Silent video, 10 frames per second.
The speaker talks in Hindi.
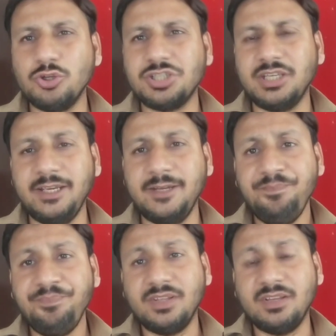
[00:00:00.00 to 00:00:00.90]
कुछ नहीं
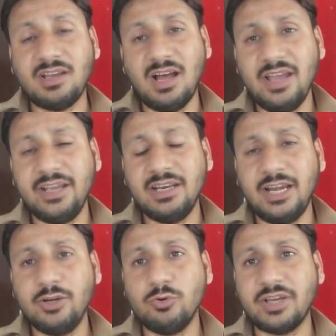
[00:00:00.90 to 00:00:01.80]
कहाँ
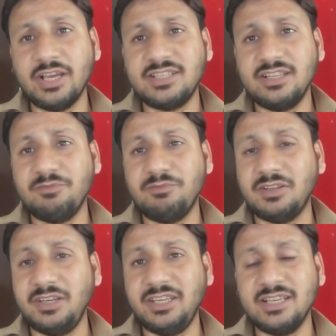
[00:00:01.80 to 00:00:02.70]
इंग्लैंड को कैसे
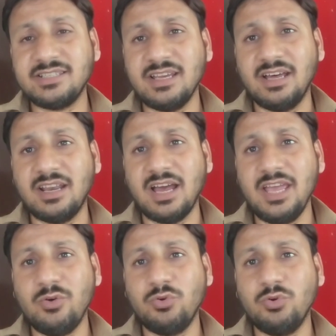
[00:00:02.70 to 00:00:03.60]
तरीके से
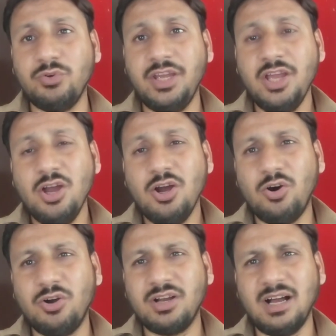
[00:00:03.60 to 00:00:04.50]
हराया उन्होंने
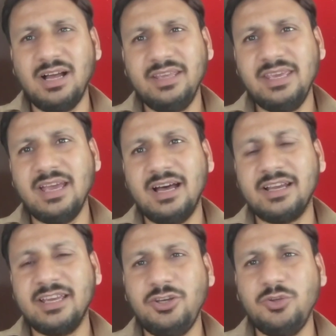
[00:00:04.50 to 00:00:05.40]
और कहाँ ये
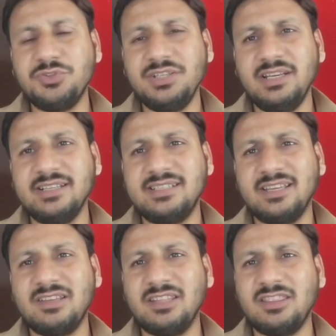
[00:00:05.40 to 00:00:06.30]
आके न्यूजीलैंड से
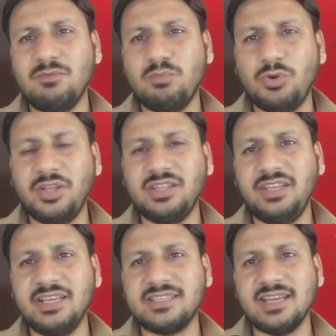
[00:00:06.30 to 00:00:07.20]
कितना बुरे
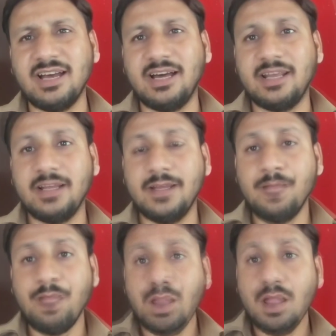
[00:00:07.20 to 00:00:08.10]
तरीके से हार गए
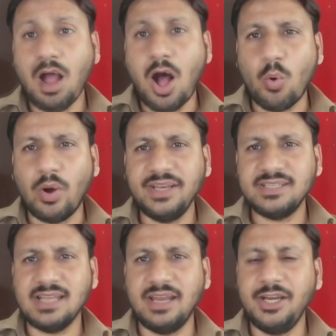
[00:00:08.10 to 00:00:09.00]
हाँ।
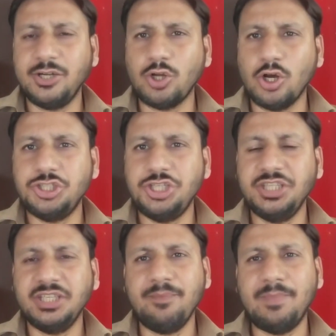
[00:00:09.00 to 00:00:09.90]
अफगानिस्तान ने टॉस
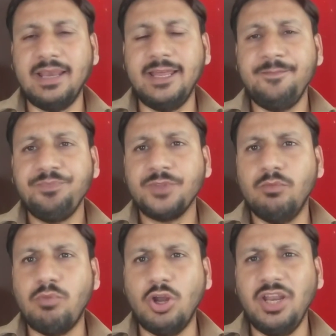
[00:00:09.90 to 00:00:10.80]
जीतकर पहले
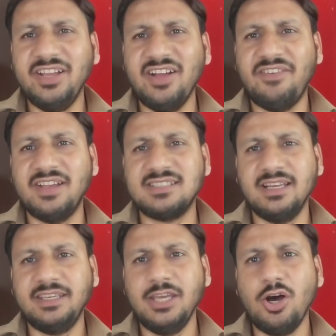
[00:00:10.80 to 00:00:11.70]
बॉलिंग का
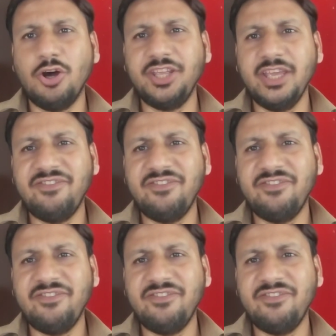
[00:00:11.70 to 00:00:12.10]
फैसला किया और ये